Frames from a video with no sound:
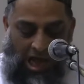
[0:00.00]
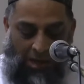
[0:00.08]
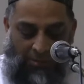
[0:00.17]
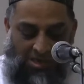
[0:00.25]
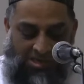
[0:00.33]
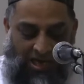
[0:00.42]

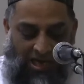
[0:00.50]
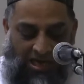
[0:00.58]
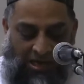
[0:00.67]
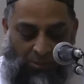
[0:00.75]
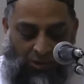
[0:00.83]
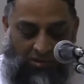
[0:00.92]
আমি চাই
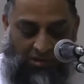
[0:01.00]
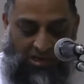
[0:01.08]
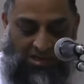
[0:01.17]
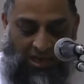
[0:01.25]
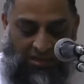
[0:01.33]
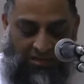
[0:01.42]
না মরতে
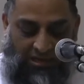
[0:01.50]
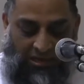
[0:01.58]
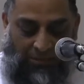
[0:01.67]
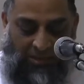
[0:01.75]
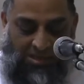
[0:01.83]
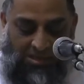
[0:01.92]

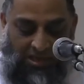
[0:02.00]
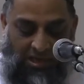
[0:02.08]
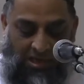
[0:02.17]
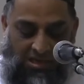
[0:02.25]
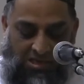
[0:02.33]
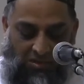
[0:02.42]
শান্তির বিশ্বে
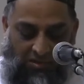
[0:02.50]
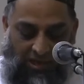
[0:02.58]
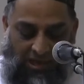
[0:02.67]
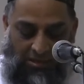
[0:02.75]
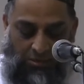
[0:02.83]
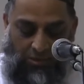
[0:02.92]

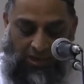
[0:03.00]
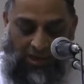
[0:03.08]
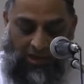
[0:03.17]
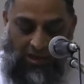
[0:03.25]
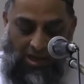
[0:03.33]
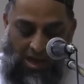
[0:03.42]
হিংস্রতার
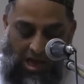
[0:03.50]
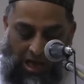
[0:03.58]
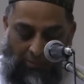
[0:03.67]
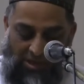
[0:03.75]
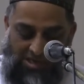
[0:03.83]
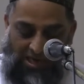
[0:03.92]
দুঃখে
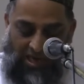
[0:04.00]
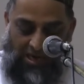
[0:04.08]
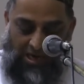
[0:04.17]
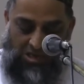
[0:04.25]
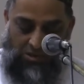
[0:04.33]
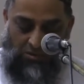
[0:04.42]
আমি চাই
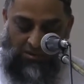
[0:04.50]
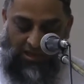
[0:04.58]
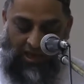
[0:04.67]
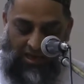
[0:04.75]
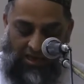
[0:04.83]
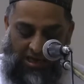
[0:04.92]
না
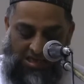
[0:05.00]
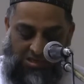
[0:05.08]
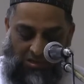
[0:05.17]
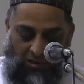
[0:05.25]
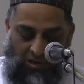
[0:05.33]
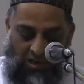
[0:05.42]
শুনতে আলিয়াস
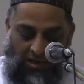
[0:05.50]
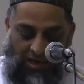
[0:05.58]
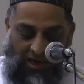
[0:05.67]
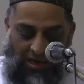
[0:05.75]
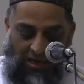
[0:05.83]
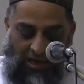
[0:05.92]
গোরের
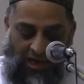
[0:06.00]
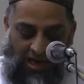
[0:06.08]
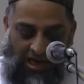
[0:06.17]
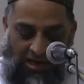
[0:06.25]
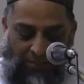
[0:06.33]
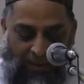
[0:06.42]
কান্না
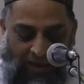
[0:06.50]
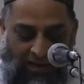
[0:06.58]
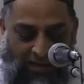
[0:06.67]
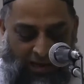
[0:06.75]
আরেকবার